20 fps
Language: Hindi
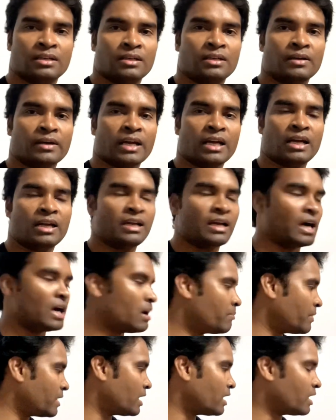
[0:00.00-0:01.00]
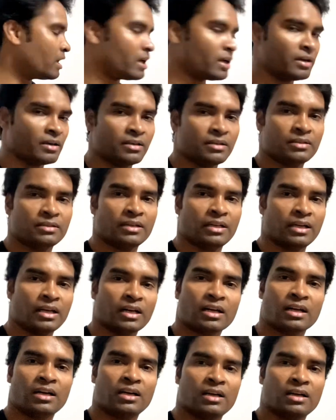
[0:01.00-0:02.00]
ओके यहाँ पे
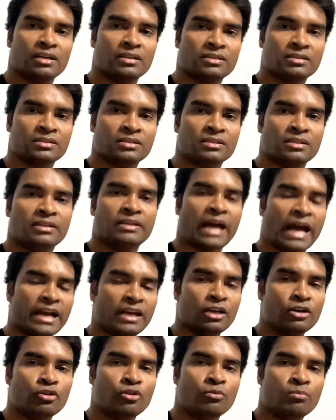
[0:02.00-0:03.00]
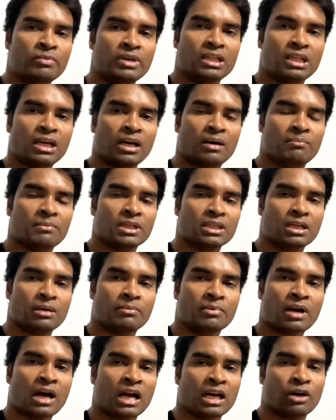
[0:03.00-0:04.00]
एक डाइनिंग रूम भी था
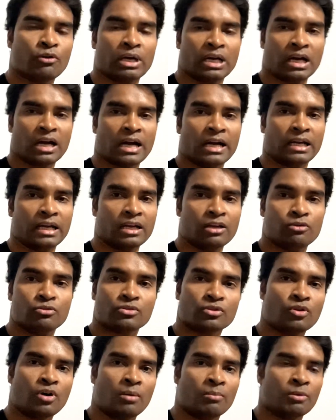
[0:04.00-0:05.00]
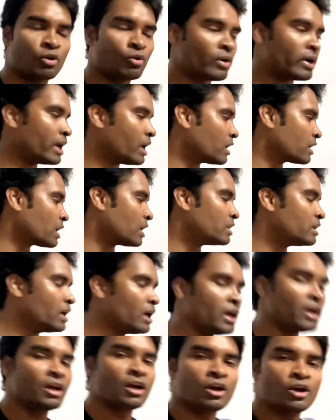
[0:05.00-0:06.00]
मतलब खाना वाना खाने के लिए उसको हम लोगों ने हटा
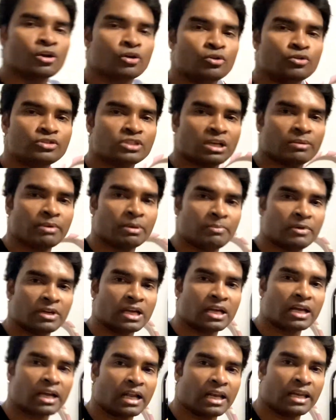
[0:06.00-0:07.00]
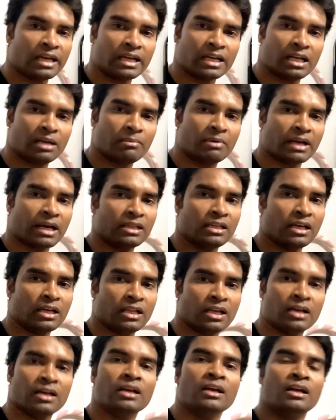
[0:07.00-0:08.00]
दिया दूसरे बेबी के खेलने के लिए बना दिए
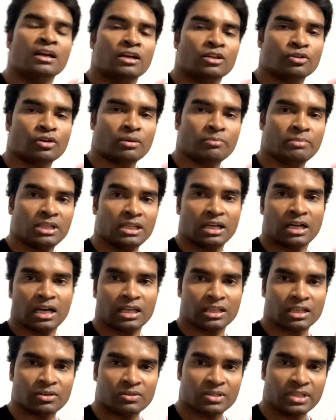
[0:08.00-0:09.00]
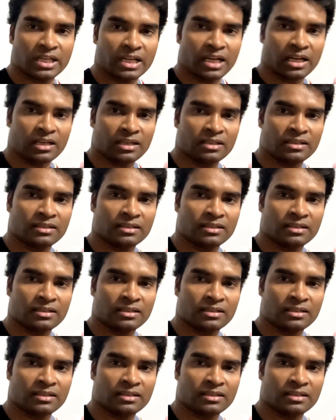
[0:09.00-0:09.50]
थे तो अभी दिखाता हूँ ठीक है